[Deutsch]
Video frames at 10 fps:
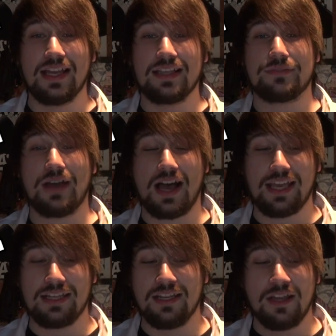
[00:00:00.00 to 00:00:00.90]
Es war
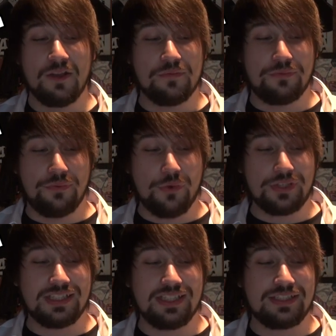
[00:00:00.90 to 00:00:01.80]
ein
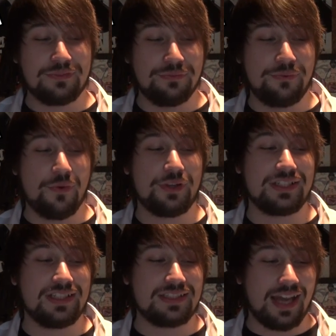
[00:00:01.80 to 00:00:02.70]
wirklich,
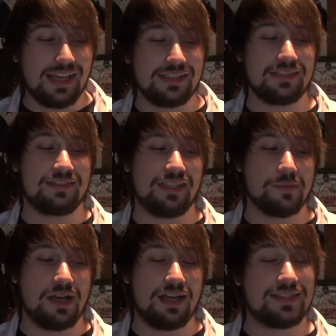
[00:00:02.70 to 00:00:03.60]
wirklich heikles Thema.